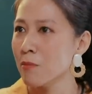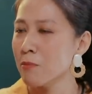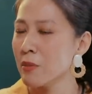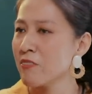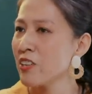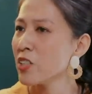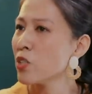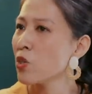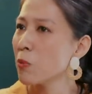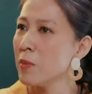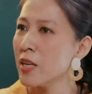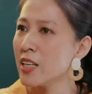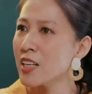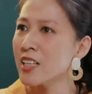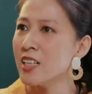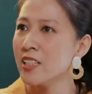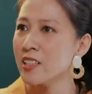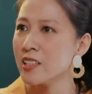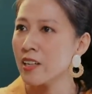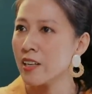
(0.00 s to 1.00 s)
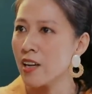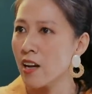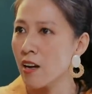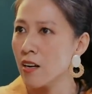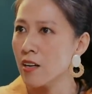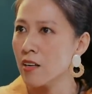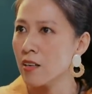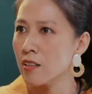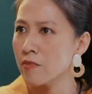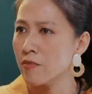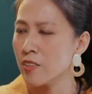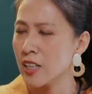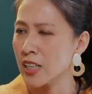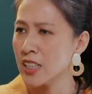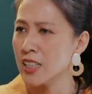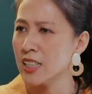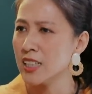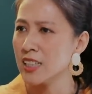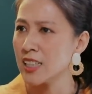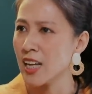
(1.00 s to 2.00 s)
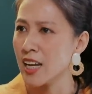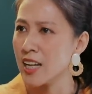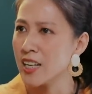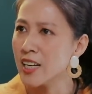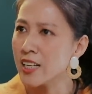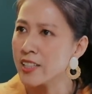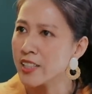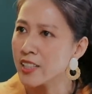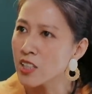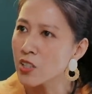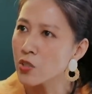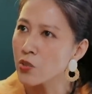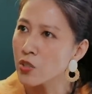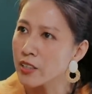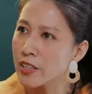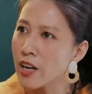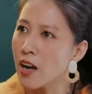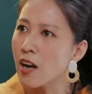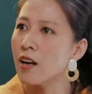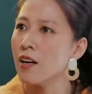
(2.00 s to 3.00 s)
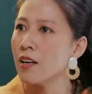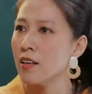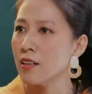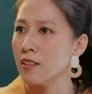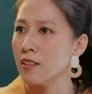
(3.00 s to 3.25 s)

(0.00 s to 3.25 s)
mình phải chuẩn bị cái gì cho nó, và khi xảy ra những cái chuyện đó